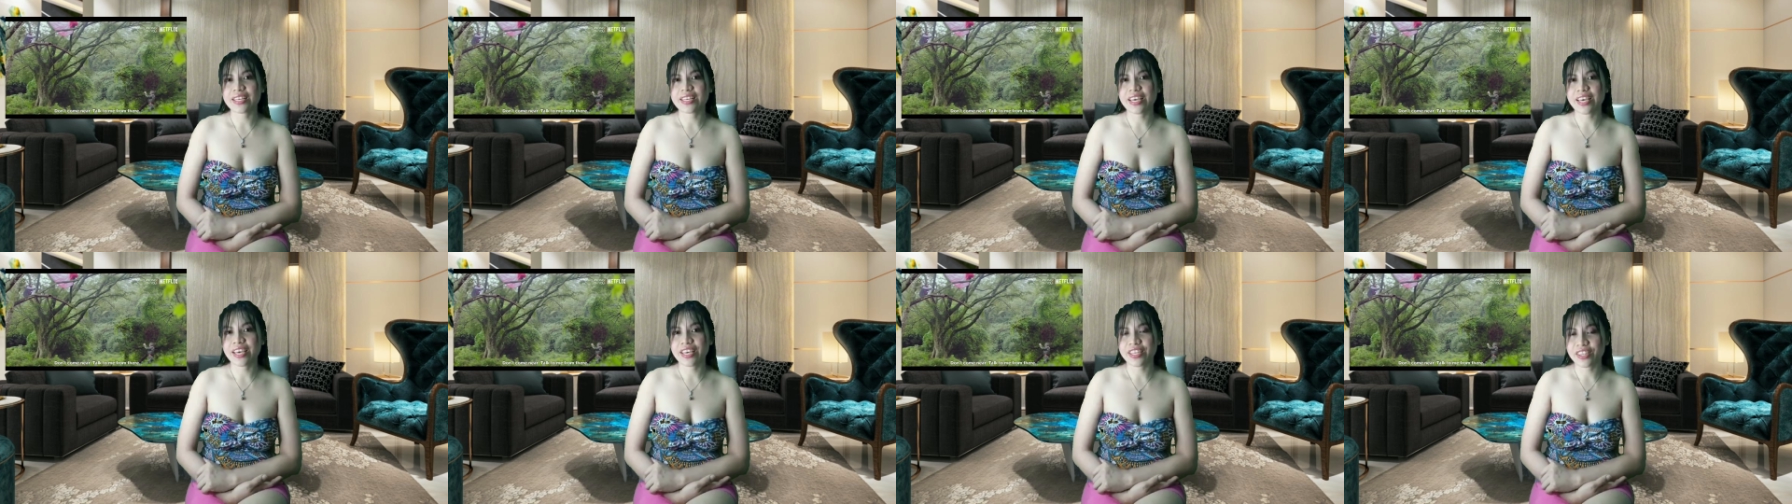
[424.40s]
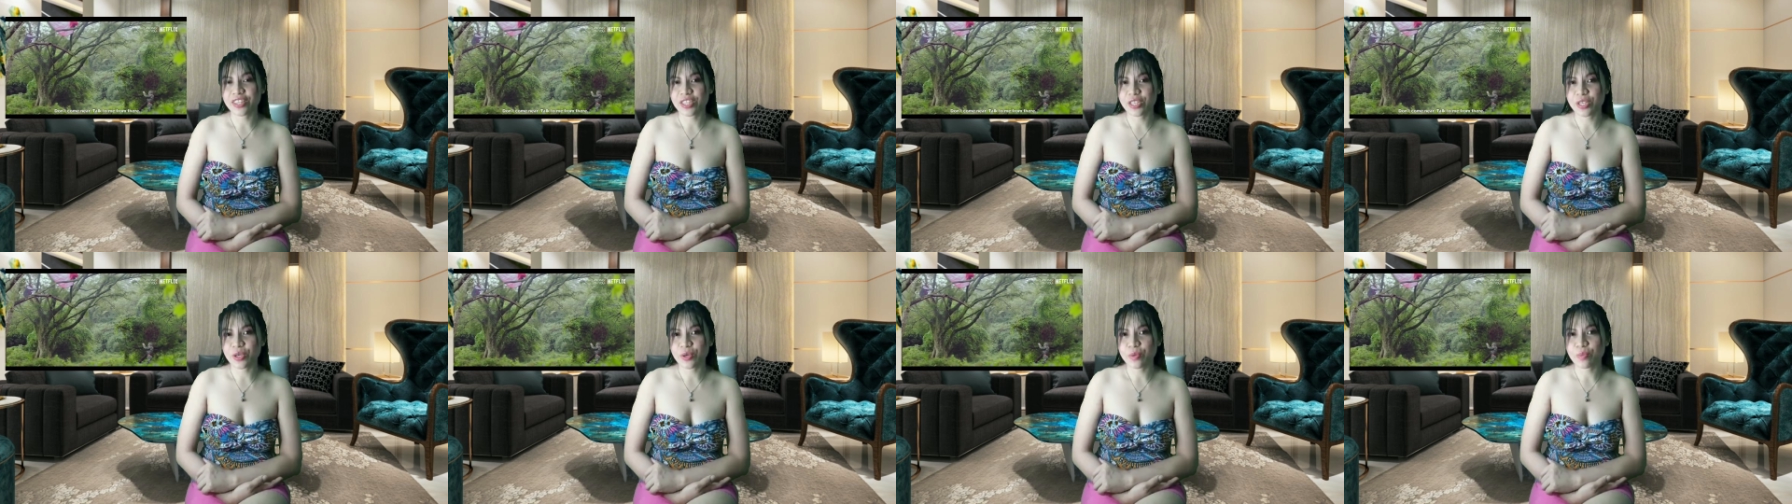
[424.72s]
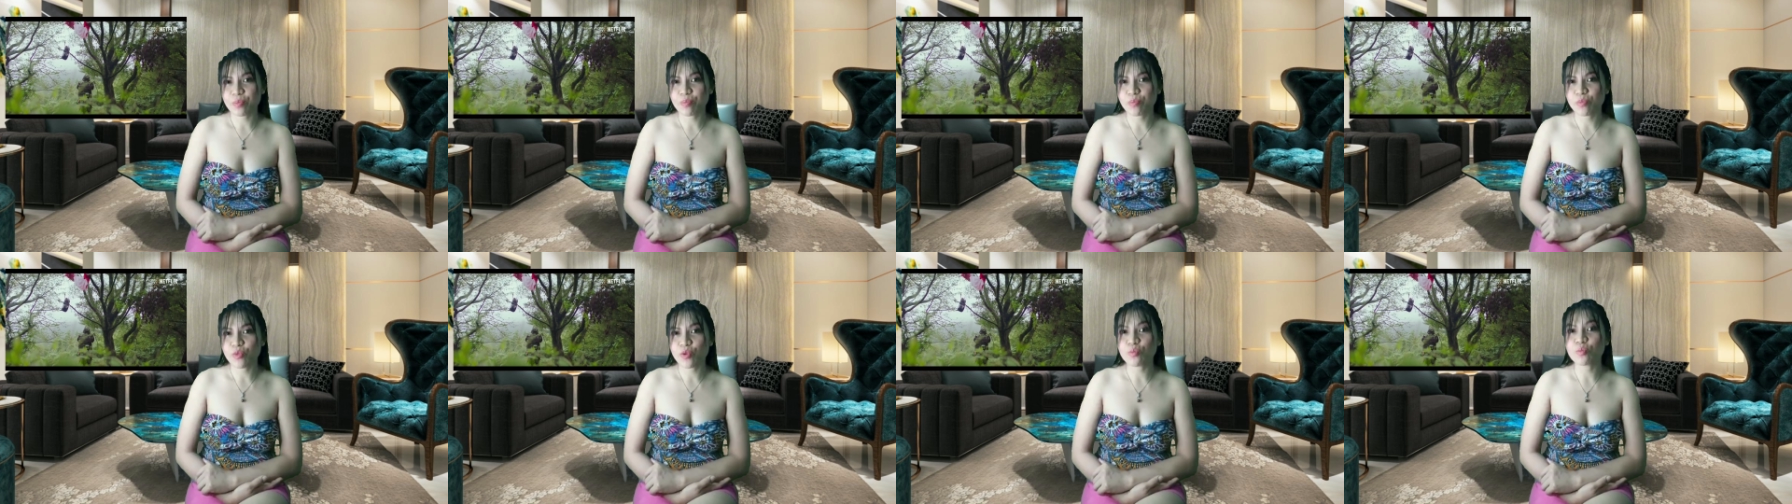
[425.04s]
Eh di,
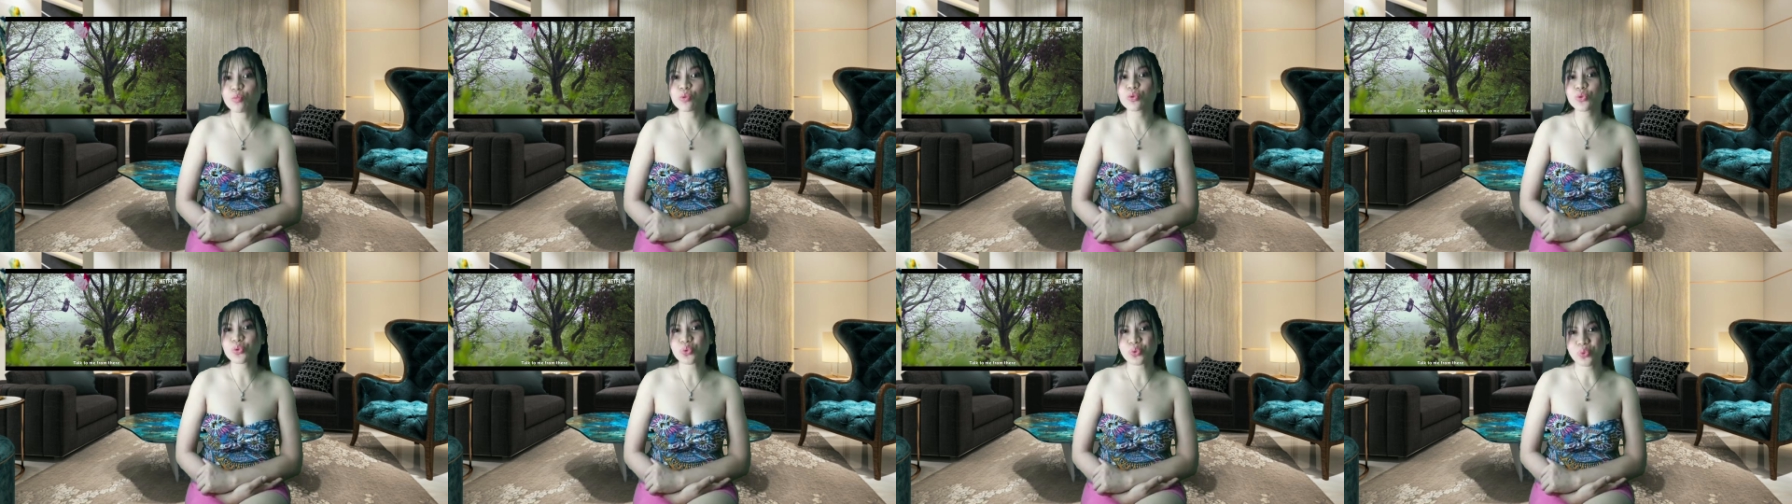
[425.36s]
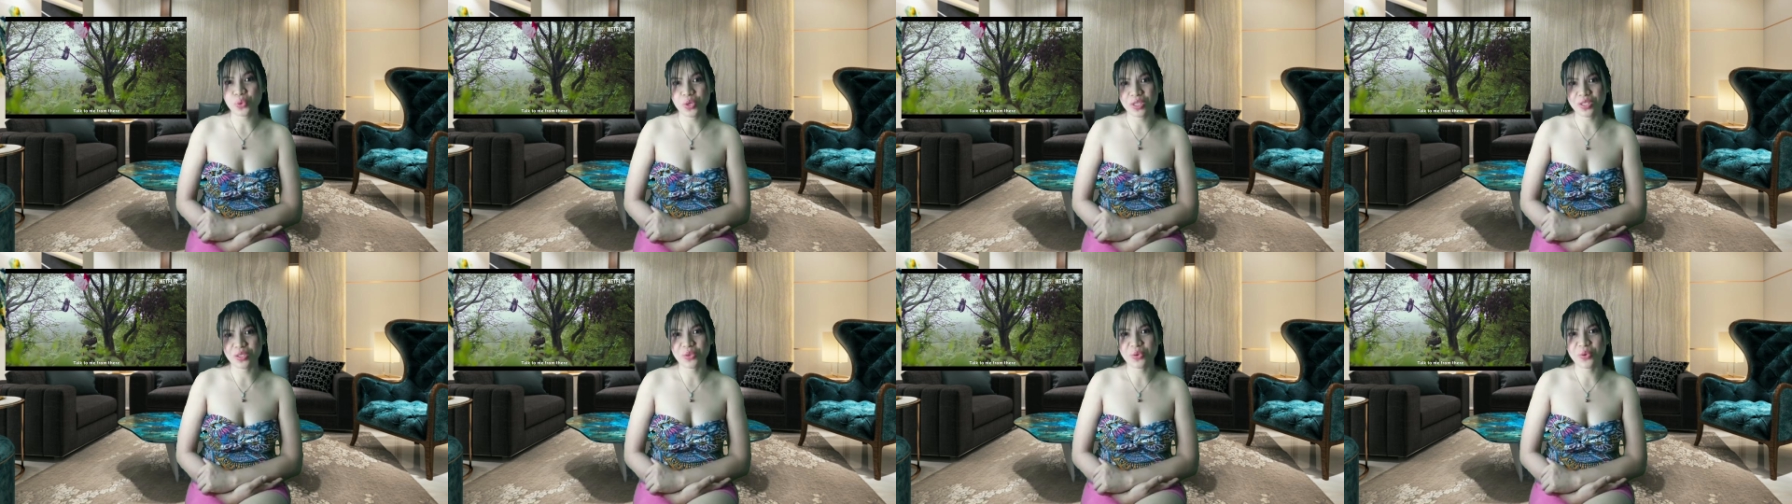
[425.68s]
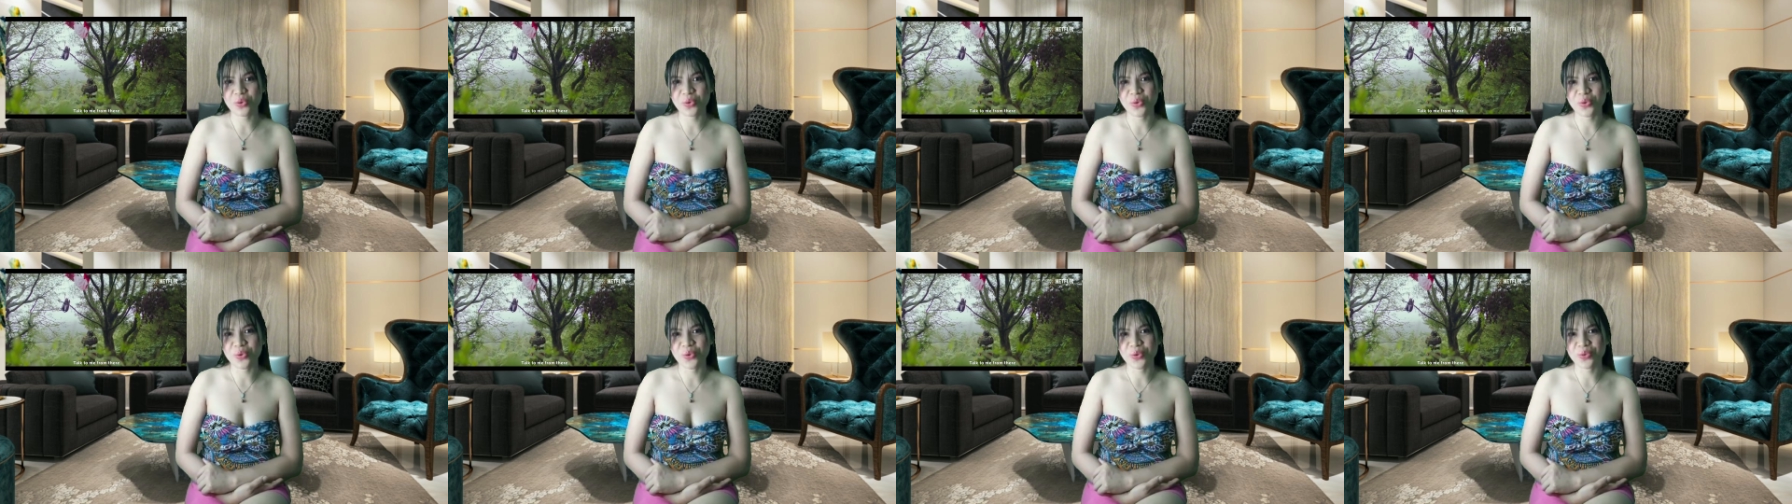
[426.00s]
pupusuan
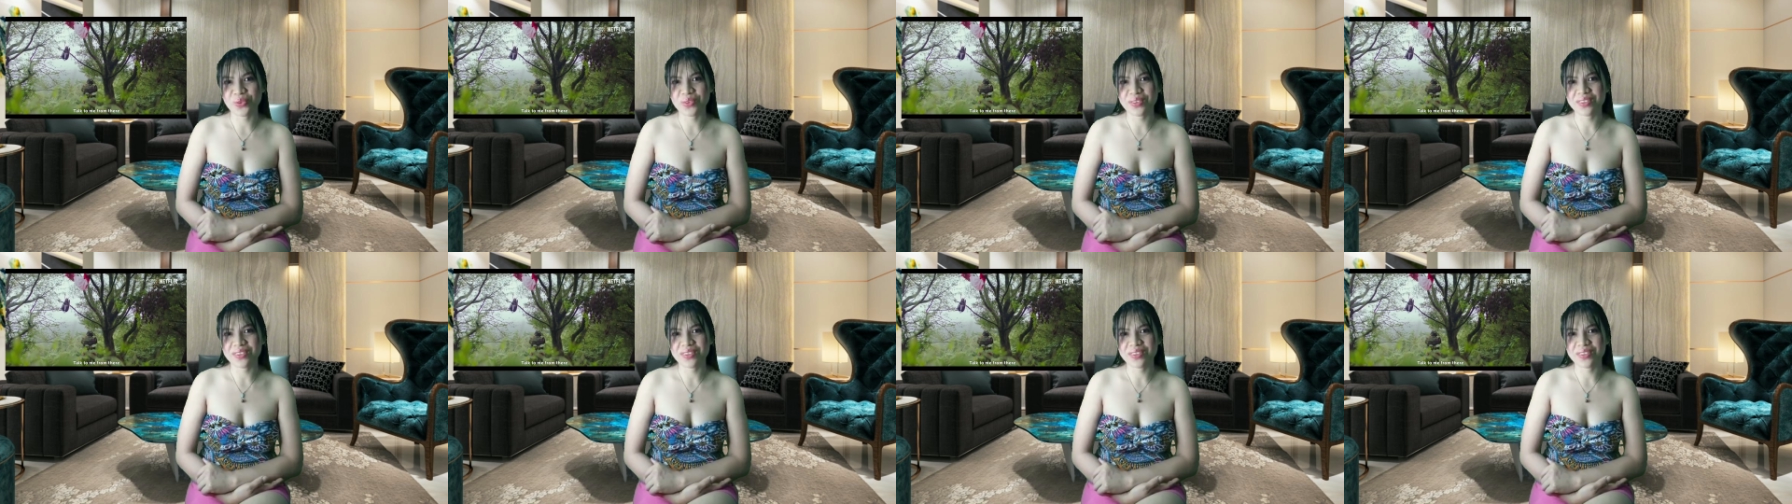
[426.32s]
ko.